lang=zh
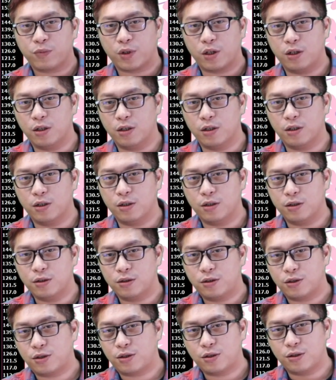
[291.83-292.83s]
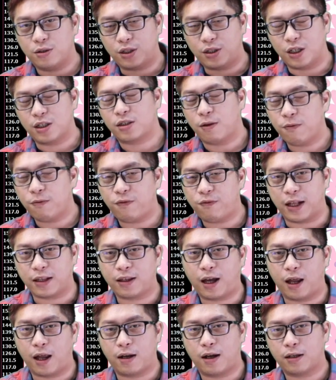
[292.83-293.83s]
呃，就是跌升反
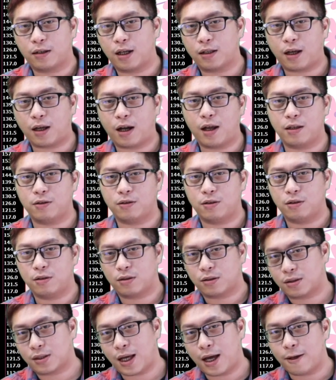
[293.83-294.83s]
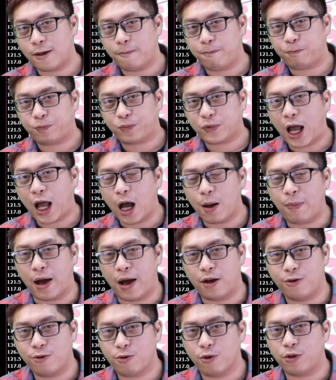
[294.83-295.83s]
弹啊。那当然，在大
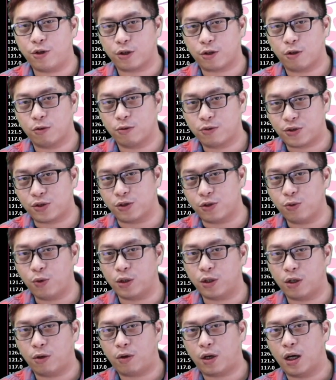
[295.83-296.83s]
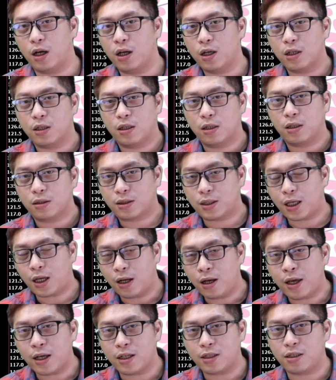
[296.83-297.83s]
盘如果能够止稳的话，这
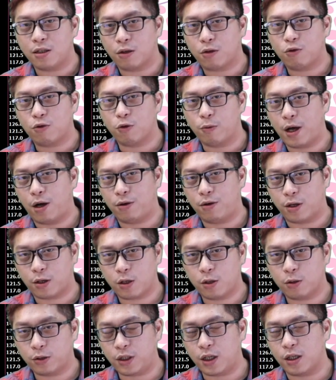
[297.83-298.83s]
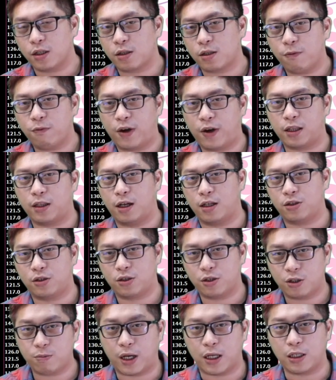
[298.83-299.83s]
一类型的股票能够跌升反弹，
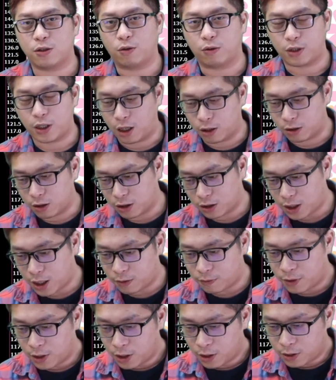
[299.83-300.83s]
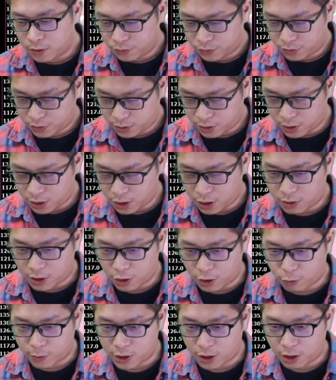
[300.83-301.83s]
其实蛮重要的。像之前有
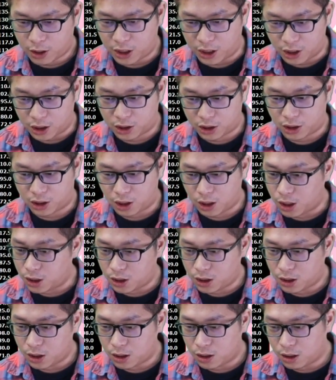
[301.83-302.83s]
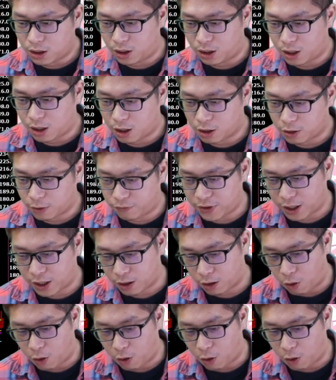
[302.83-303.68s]
档股票叫利基，利基真的是跌到一个非常